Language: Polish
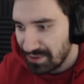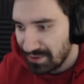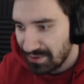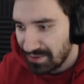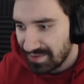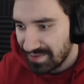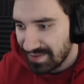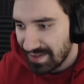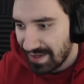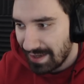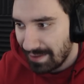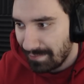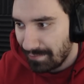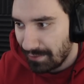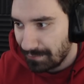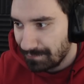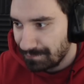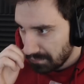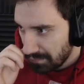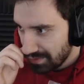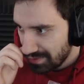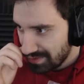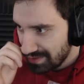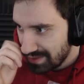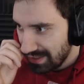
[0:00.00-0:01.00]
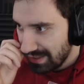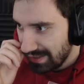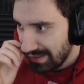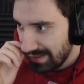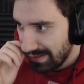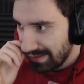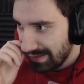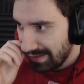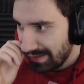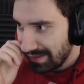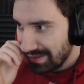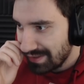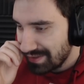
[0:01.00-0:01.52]
to samo,
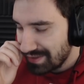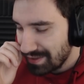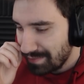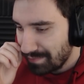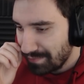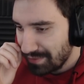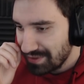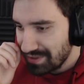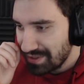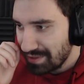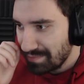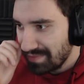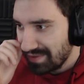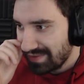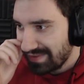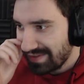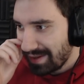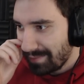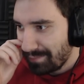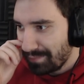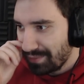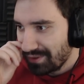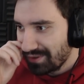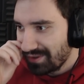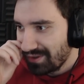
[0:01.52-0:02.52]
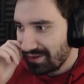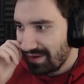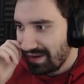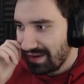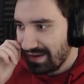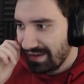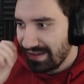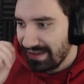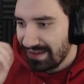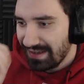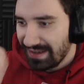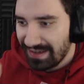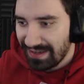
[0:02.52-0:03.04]
że, że może mnie support
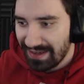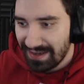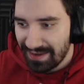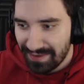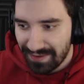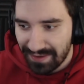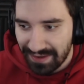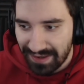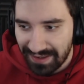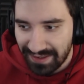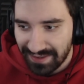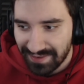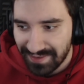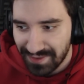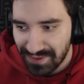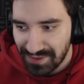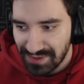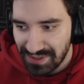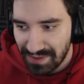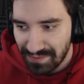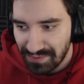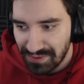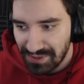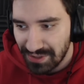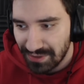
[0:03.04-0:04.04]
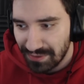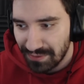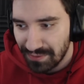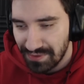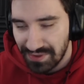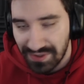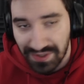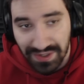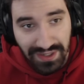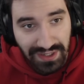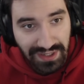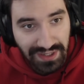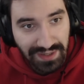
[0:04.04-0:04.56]
oleje, ale, ale coś tam się
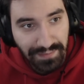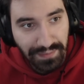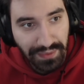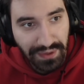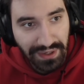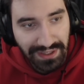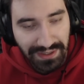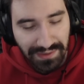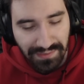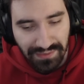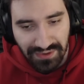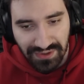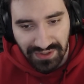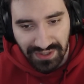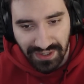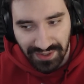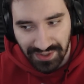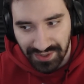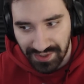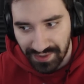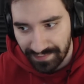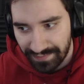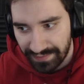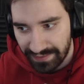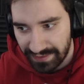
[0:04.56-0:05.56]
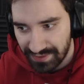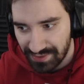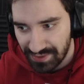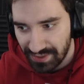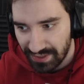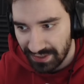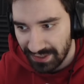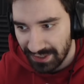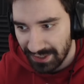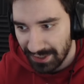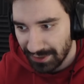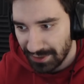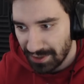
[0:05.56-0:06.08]
ruszy i po jakimś czasie
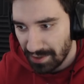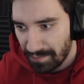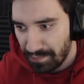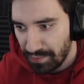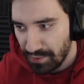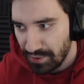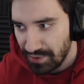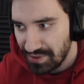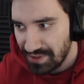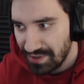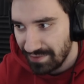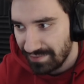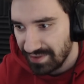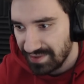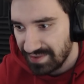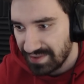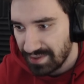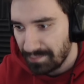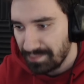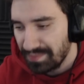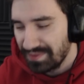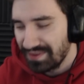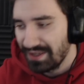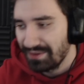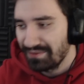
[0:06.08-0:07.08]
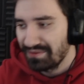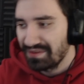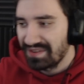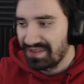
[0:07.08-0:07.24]
wiecie, to pójdzie. Więc napisałem do